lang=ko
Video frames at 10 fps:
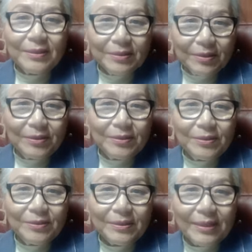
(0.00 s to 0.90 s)

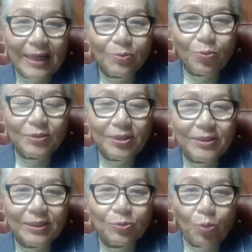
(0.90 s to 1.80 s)
그 간통을
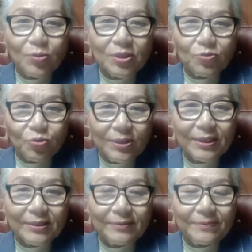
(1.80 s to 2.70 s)
전지한 돌로 쳐
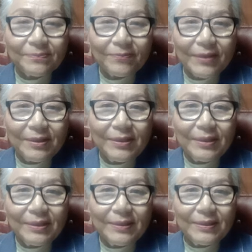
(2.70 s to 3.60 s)
죽이라는
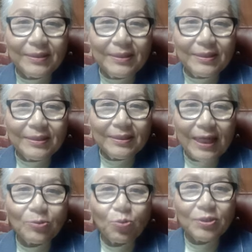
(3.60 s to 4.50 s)
이 예,
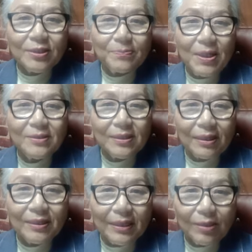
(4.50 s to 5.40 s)
간통죄를
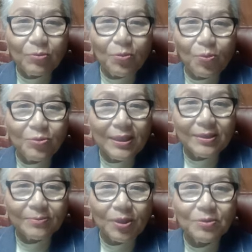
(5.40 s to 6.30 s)
폐지하고 오늘날
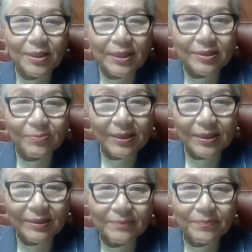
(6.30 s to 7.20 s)
지금 어떻게
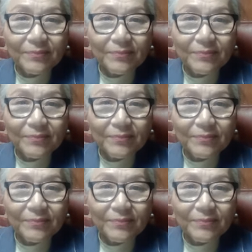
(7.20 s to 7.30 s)
됐습니까?